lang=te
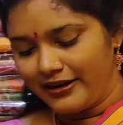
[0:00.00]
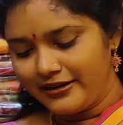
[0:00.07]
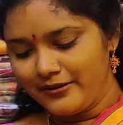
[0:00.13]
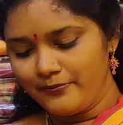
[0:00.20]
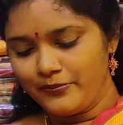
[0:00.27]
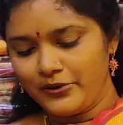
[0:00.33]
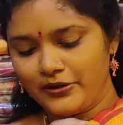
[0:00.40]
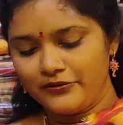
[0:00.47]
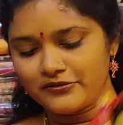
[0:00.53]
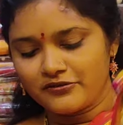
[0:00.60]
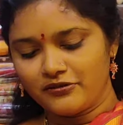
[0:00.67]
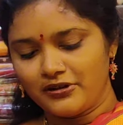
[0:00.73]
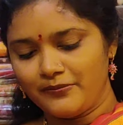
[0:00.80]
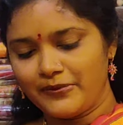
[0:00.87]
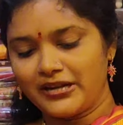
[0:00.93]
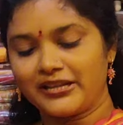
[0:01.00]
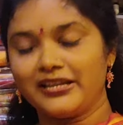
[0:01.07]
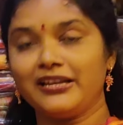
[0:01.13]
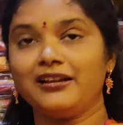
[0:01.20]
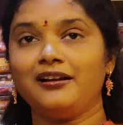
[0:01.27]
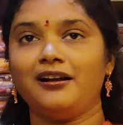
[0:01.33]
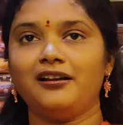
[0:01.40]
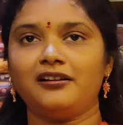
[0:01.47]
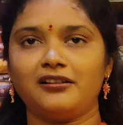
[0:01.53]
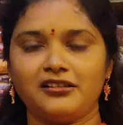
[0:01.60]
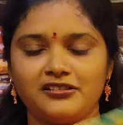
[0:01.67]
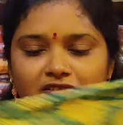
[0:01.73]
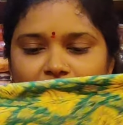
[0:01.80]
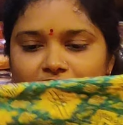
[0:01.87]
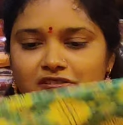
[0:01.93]
అలానే బ్లౌజ్ కూడా మనకి
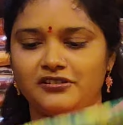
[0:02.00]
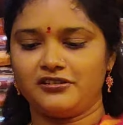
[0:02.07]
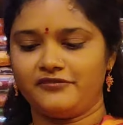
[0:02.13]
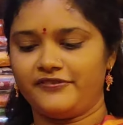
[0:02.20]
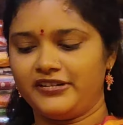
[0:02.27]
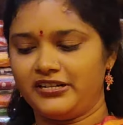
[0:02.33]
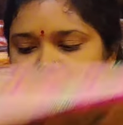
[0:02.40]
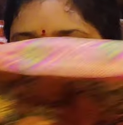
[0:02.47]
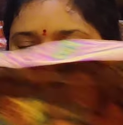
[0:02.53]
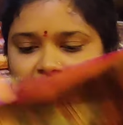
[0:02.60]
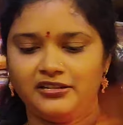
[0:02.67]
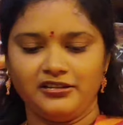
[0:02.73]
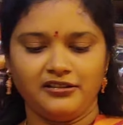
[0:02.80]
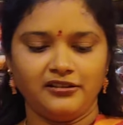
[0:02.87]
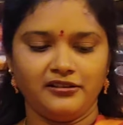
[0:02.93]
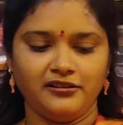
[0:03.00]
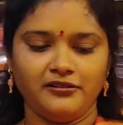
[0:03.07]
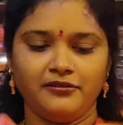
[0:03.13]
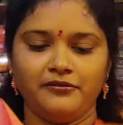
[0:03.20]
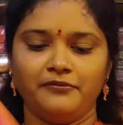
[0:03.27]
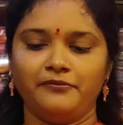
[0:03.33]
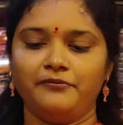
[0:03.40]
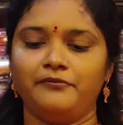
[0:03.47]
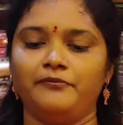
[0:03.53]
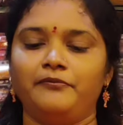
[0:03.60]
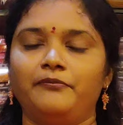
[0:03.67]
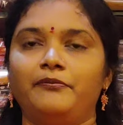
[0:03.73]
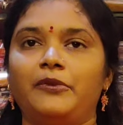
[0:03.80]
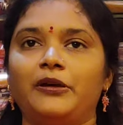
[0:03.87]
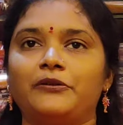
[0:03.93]
కాంట్రాస్ట్ వచ్చినటువంటి
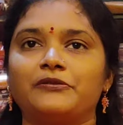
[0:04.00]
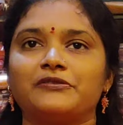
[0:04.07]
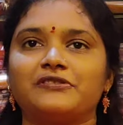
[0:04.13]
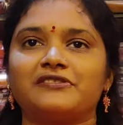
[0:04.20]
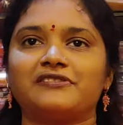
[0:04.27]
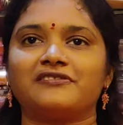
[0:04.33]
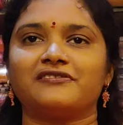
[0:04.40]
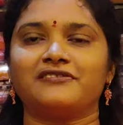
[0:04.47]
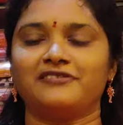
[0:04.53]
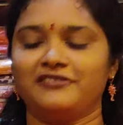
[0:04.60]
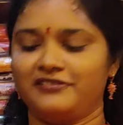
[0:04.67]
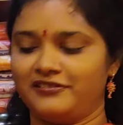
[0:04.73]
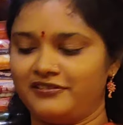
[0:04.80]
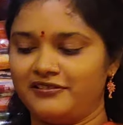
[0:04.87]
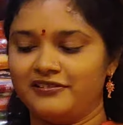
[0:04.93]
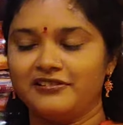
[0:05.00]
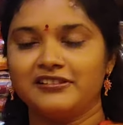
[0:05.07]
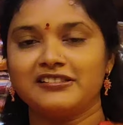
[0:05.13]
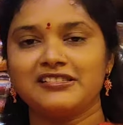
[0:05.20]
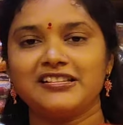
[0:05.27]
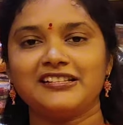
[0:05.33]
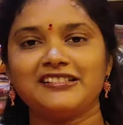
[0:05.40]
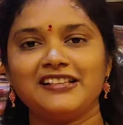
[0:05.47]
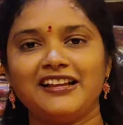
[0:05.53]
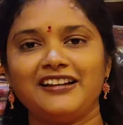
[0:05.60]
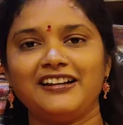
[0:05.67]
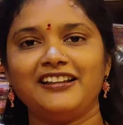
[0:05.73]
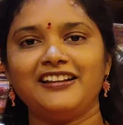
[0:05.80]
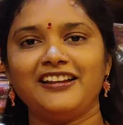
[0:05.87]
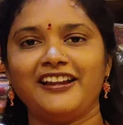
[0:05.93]
బ్లౌజ్ సిక్స్
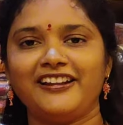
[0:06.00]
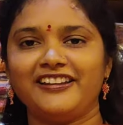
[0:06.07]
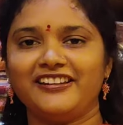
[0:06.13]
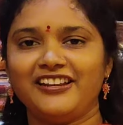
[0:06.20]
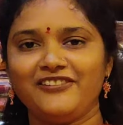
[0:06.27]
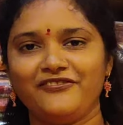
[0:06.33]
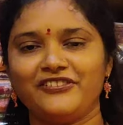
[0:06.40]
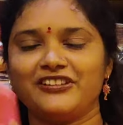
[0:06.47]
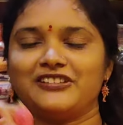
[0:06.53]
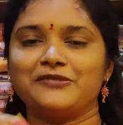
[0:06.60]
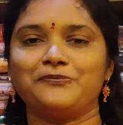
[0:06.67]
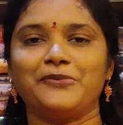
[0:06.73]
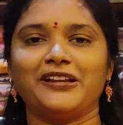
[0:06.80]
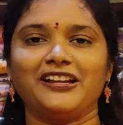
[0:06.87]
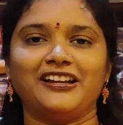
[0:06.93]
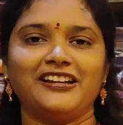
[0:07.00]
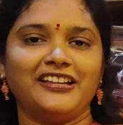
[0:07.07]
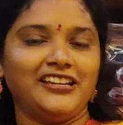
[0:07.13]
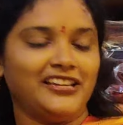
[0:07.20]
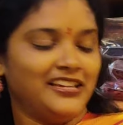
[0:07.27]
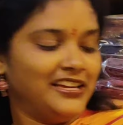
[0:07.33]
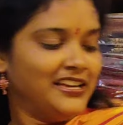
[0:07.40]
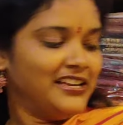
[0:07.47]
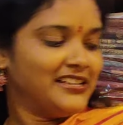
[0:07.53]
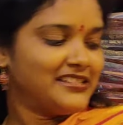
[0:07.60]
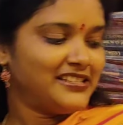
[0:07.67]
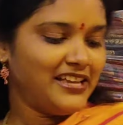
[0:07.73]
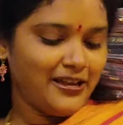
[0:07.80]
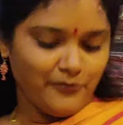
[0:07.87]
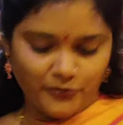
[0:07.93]
హండ్రెడ్ అండ్ నైన్ ఫ్రీ షిప్పింగ్ అండి
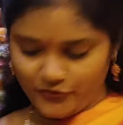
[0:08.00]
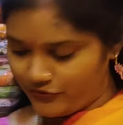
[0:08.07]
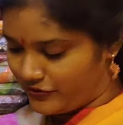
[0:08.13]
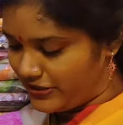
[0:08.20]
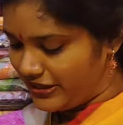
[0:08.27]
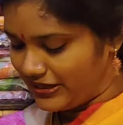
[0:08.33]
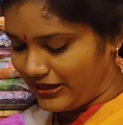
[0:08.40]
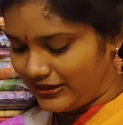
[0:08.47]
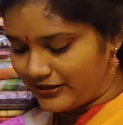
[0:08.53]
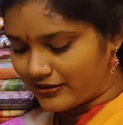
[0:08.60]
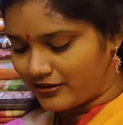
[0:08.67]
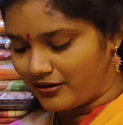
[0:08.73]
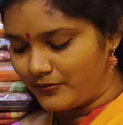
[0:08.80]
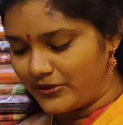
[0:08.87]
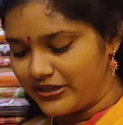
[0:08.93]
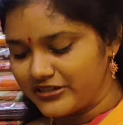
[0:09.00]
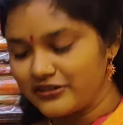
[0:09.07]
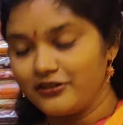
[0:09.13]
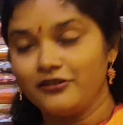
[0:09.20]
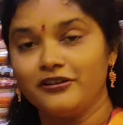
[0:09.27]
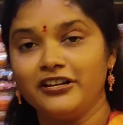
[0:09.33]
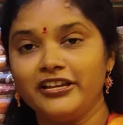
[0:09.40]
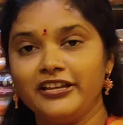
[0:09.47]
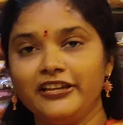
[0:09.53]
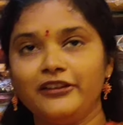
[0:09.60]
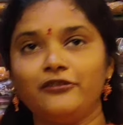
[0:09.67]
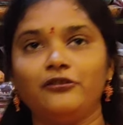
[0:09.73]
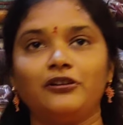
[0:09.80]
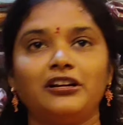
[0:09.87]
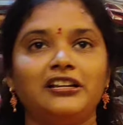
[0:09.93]
సేమ్ ఈ కలర్ కాంబినేషన్లోనే
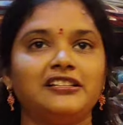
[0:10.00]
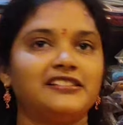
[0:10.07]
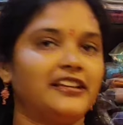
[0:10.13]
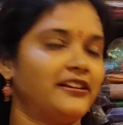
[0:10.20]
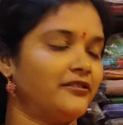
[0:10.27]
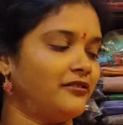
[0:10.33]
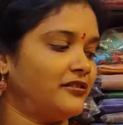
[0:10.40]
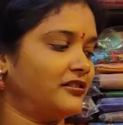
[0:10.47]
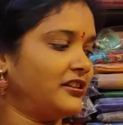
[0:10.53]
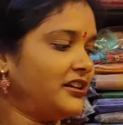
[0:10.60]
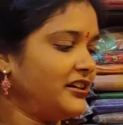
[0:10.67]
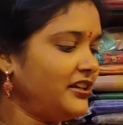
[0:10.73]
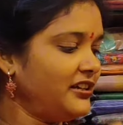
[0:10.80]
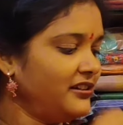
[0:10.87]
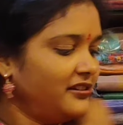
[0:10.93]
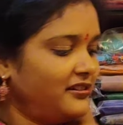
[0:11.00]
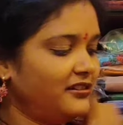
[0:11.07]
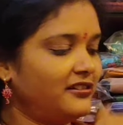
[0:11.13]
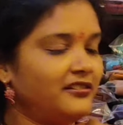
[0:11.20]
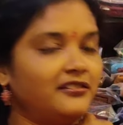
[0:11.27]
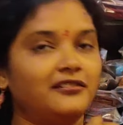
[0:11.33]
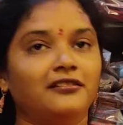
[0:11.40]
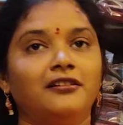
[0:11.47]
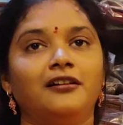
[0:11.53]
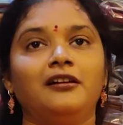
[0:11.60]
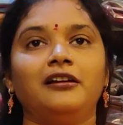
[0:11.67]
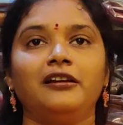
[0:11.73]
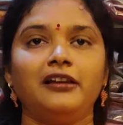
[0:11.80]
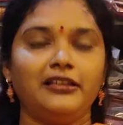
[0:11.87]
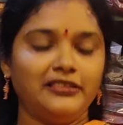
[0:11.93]
ఇంకొక డిజైన్ కూడా ఉందండి
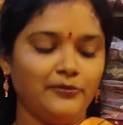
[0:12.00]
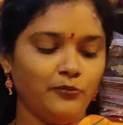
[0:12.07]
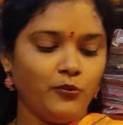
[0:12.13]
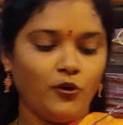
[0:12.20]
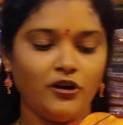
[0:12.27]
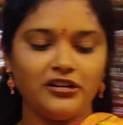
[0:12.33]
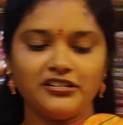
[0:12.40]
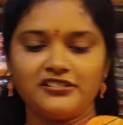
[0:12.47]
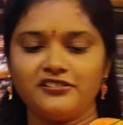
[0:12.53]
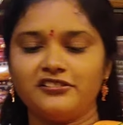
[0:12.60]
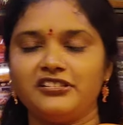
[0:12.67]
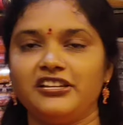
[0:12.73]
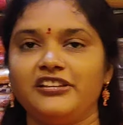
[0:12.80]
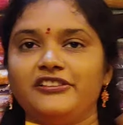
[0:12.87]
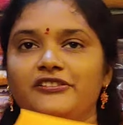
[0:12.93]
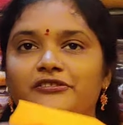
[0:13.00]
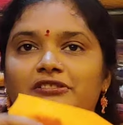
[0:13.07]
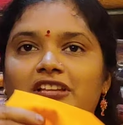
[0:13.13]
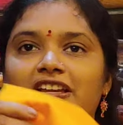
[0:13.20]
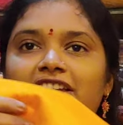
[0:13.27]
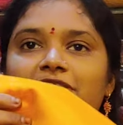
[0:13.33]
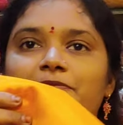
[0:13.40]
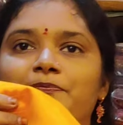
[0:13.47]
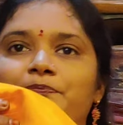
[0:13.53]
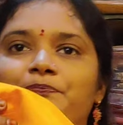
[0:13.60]
అయితే బోర్డర్స్ చేంజ్ అవుతాయి